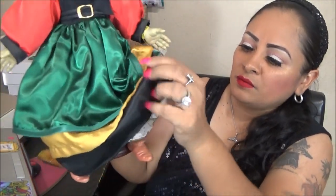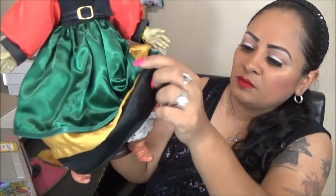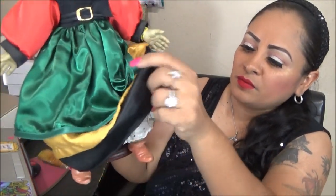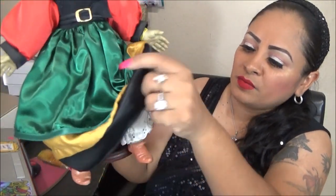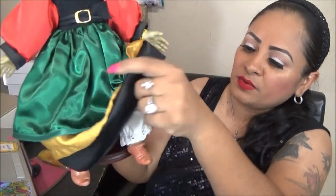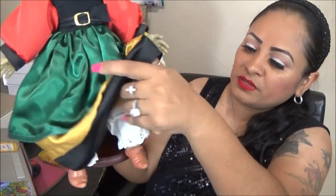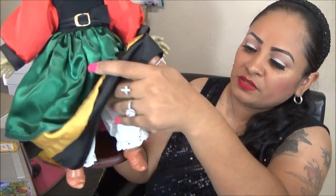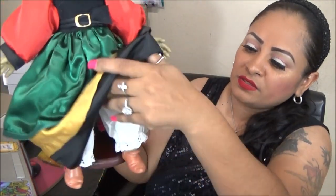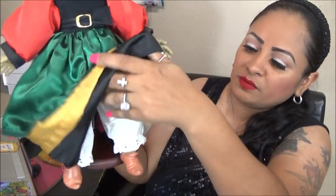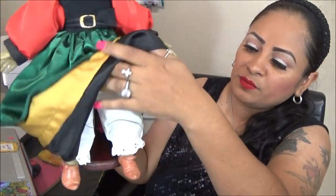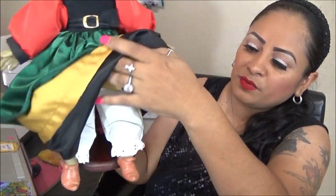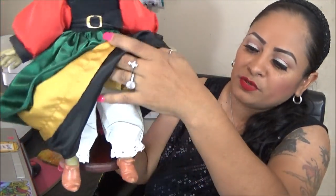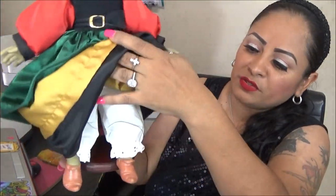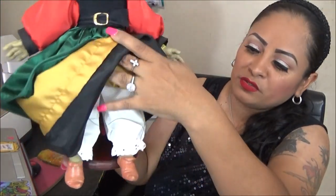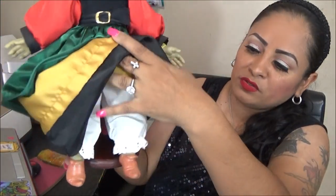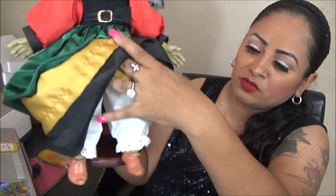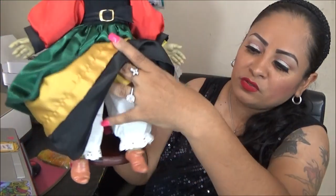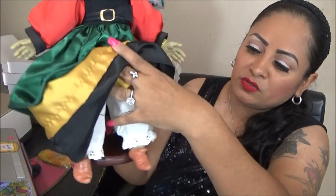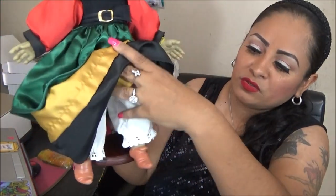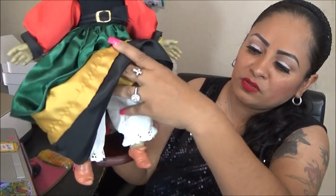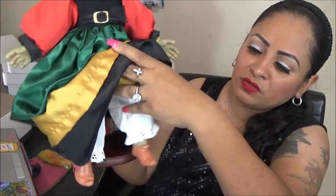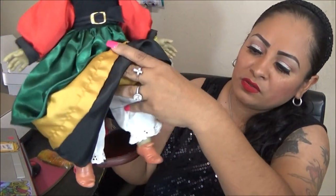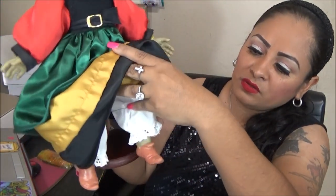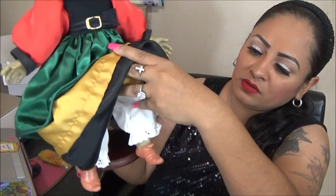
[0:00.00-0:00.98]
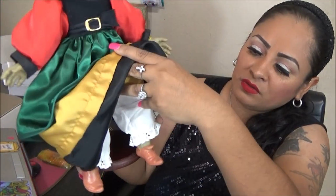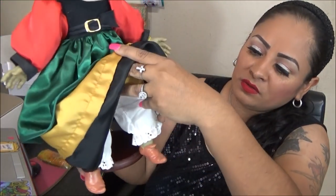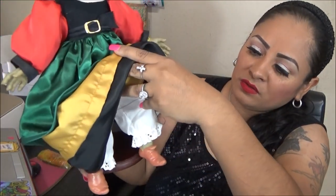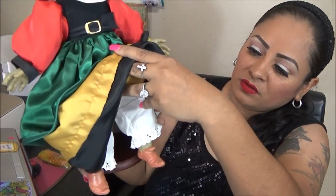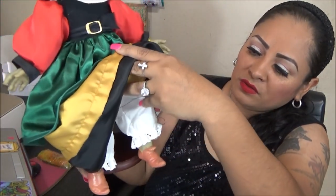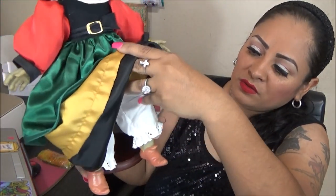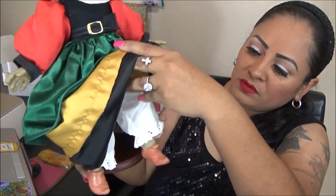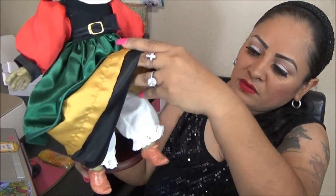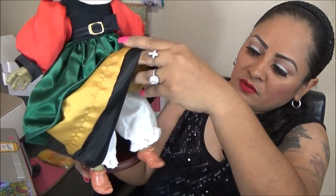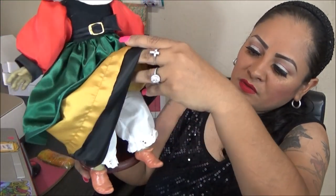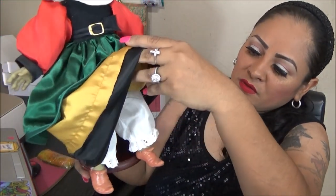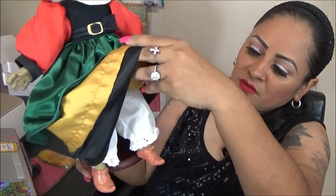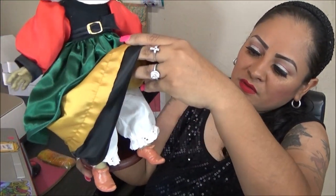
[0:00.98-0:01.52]
Parece precioso
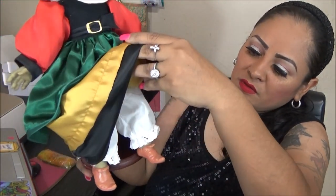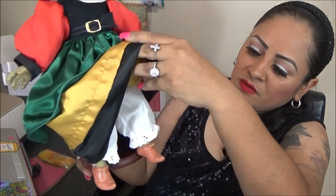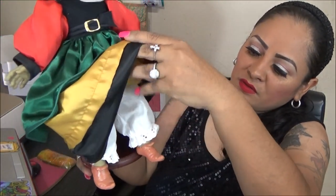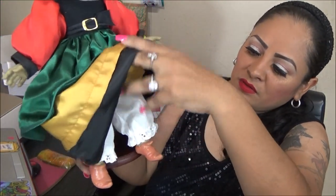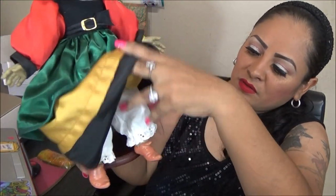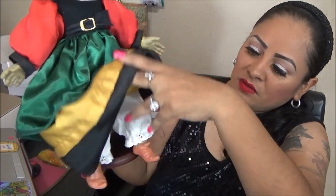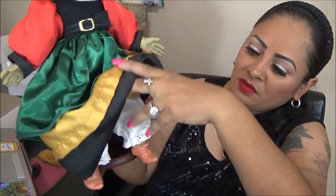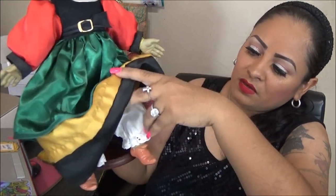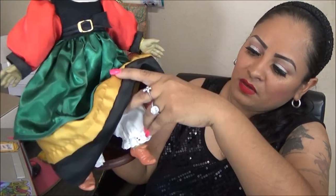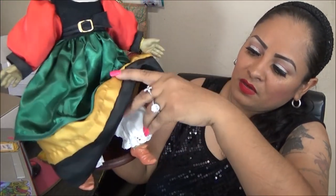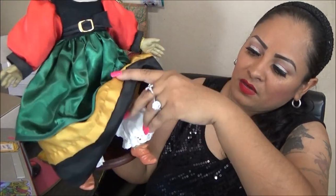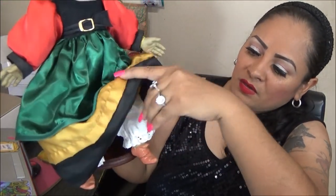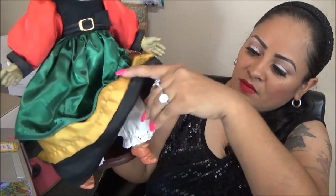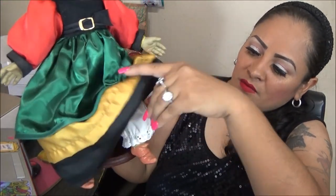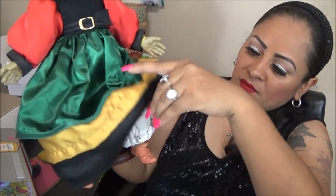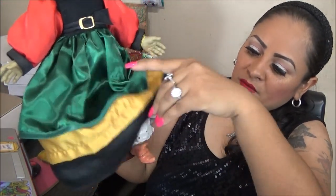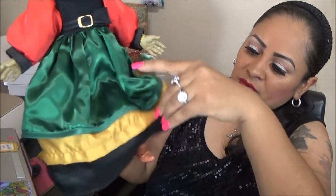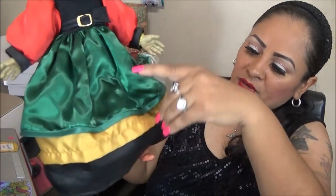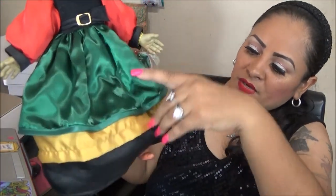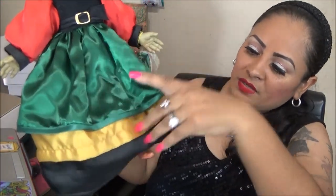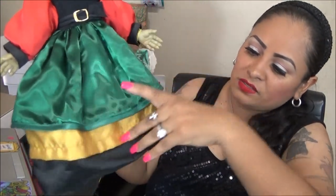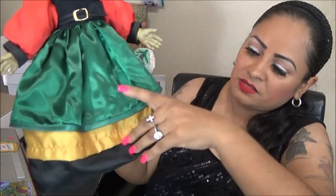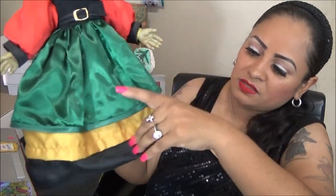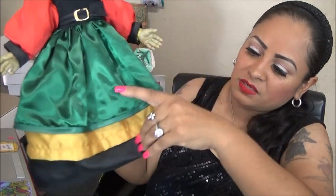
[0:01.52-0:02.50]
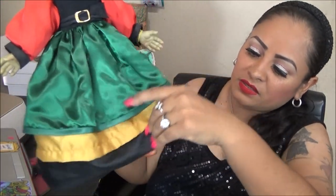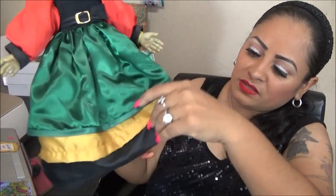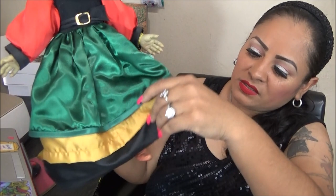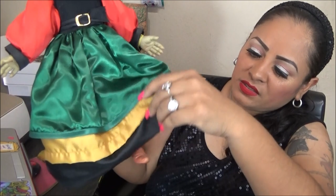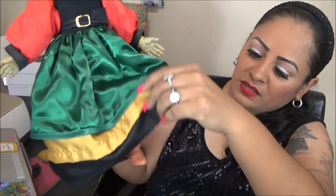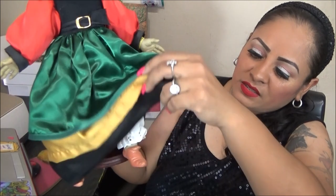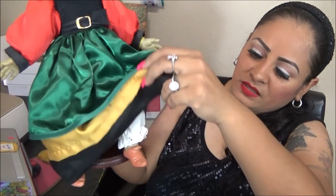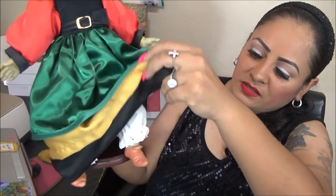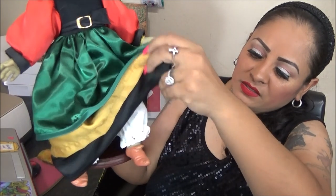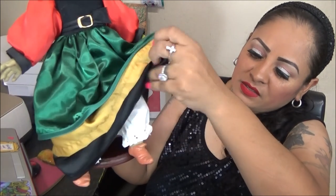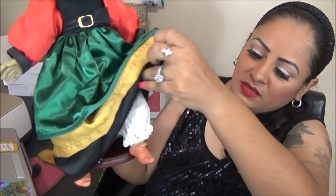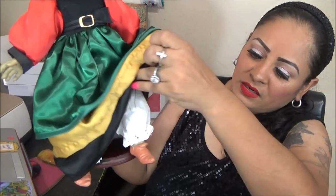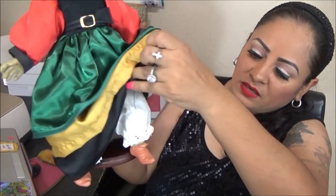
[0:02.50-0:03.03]
se le está
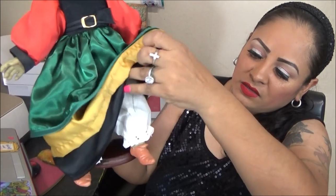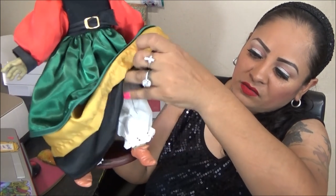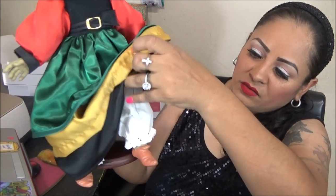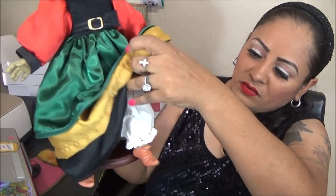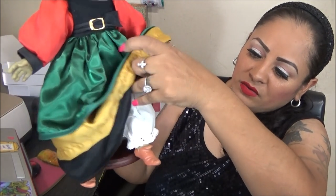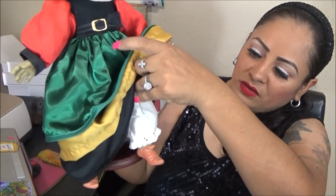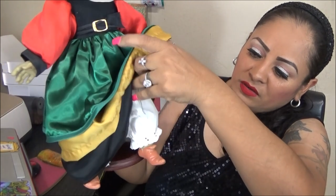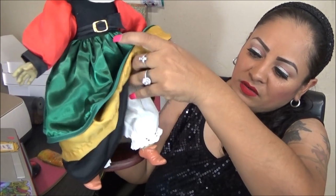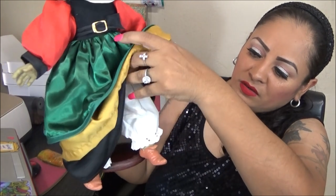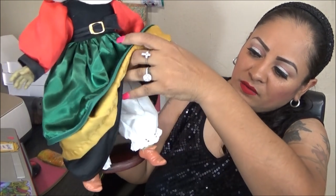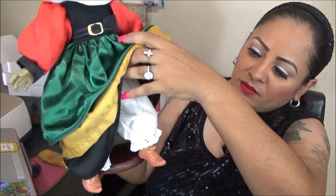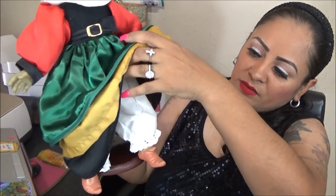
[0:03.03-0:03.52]
deshilando el,